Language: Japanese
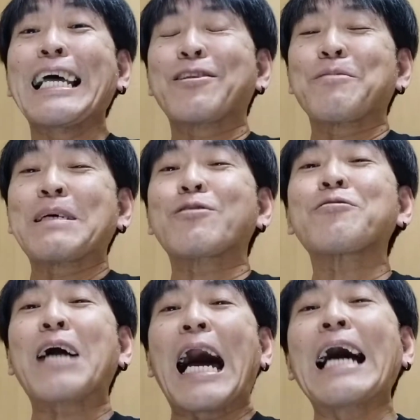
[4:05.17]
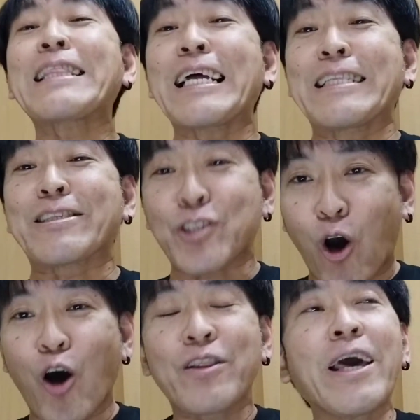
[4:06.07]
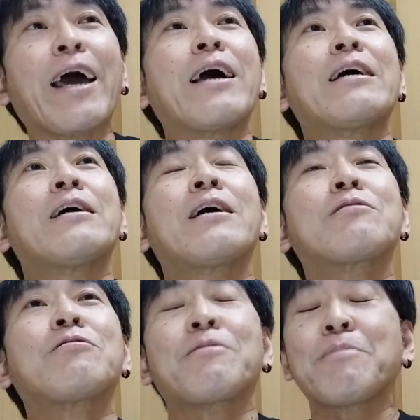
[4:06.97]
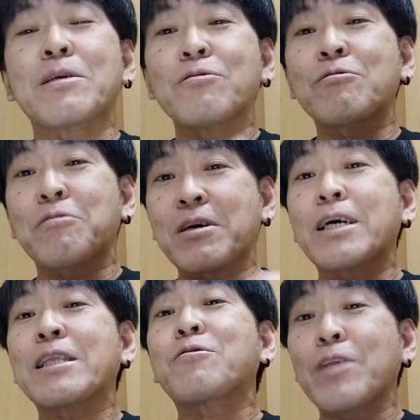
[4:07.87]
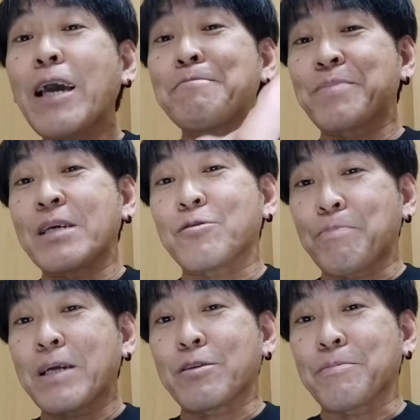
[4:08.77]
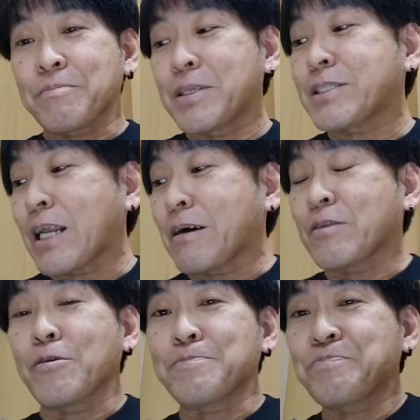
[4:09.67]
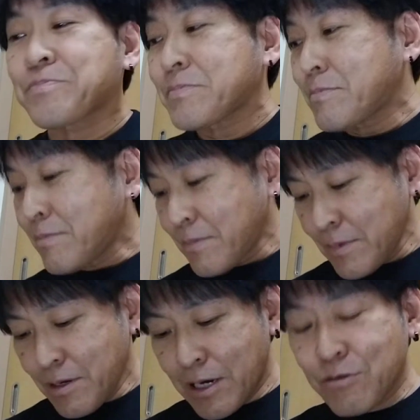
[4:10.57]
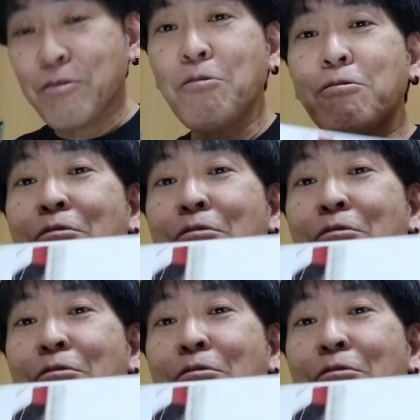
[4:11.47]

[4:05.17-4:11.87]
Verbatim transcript: えとまあ、そういうのがあったんですよであの、まあ、その方のねやつをパッと見てたらあのあのこ